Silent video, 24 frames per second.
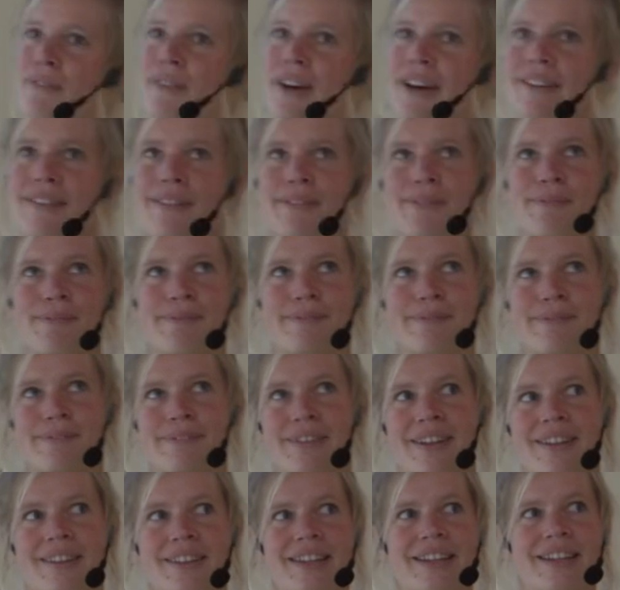etwas,
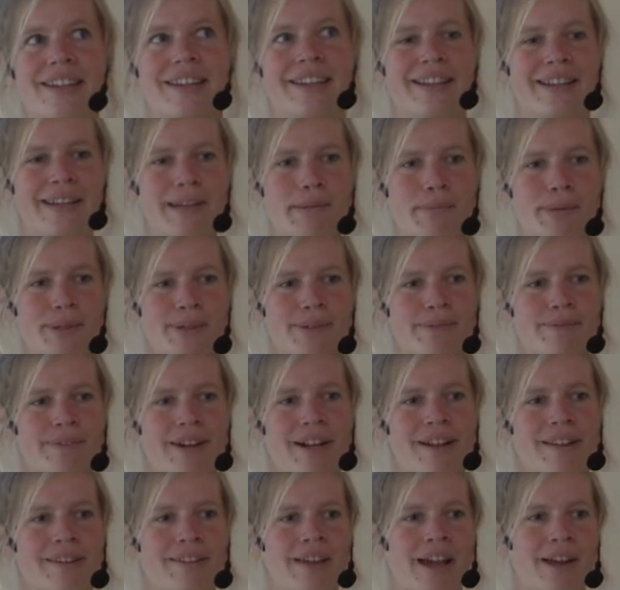was ich liebe,
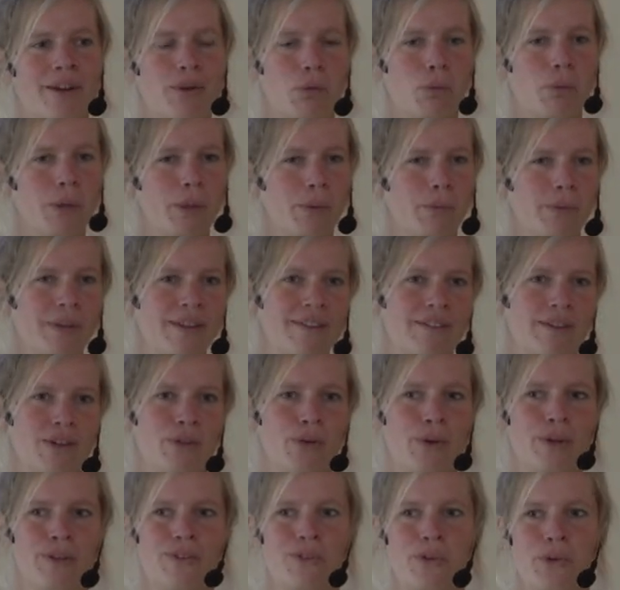weil es eine
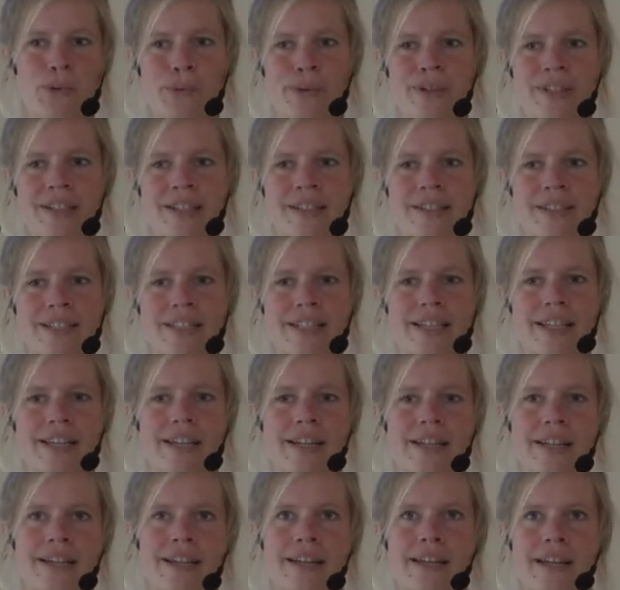Win-Win-Situation ist.
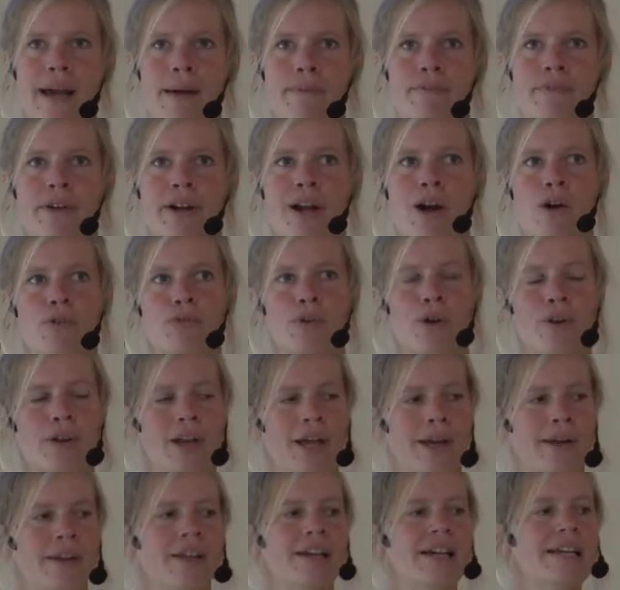Ich verkaufe
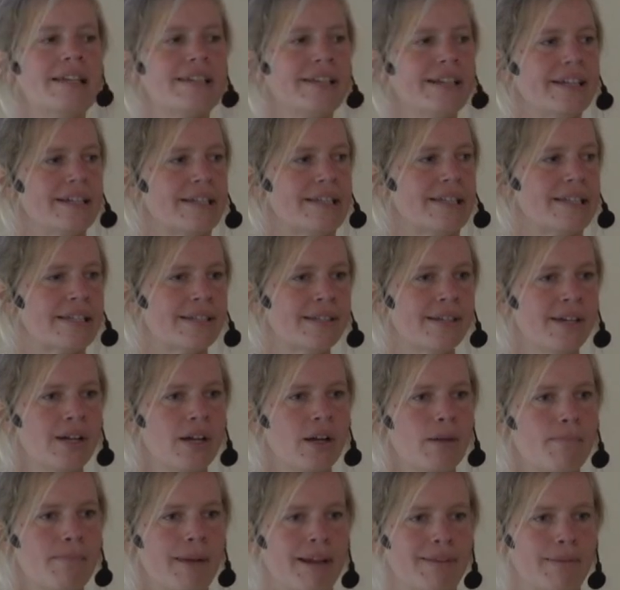online Tickets,
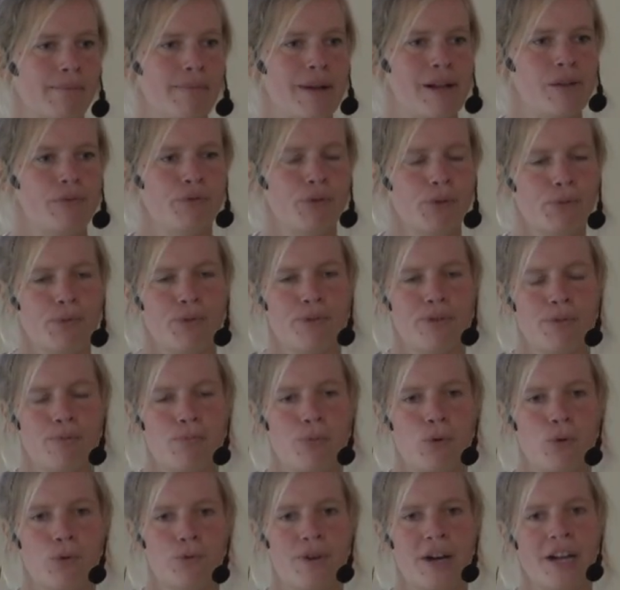maximal
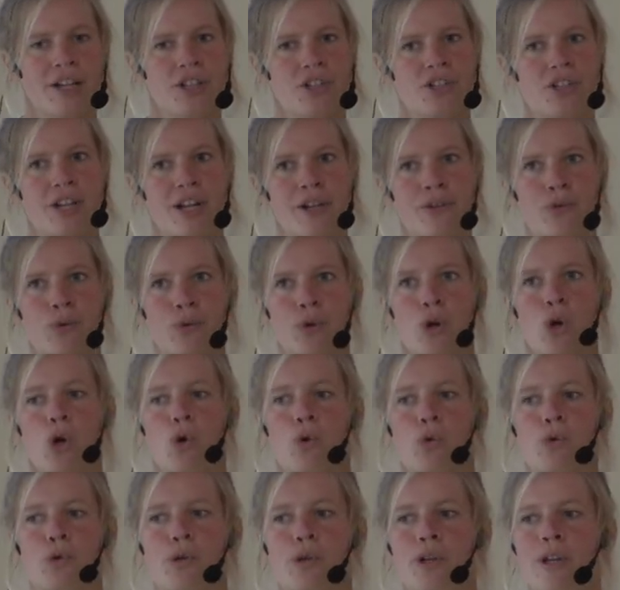15 pro Veranstaltung
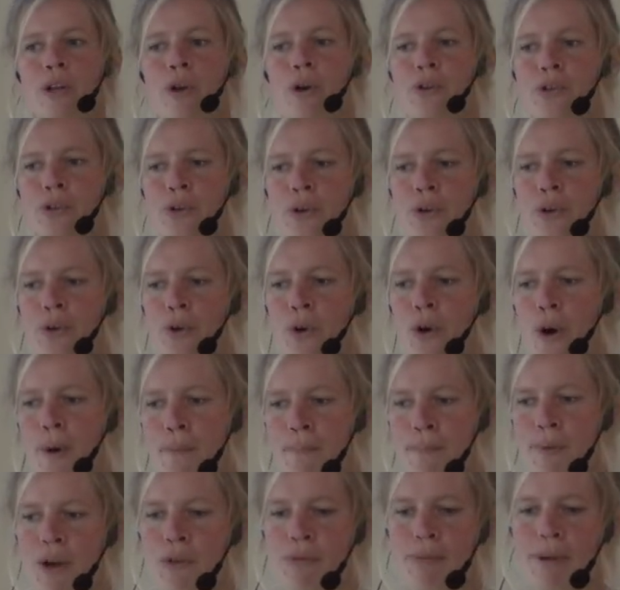und die Leute
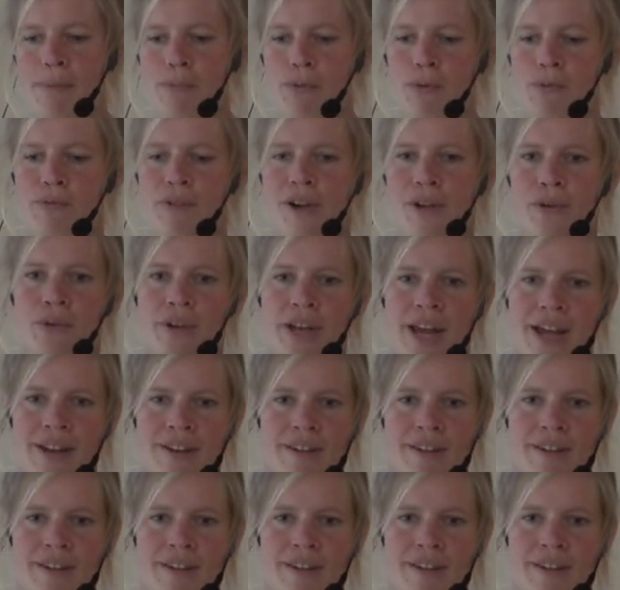kommen auf mein Blumenfeld und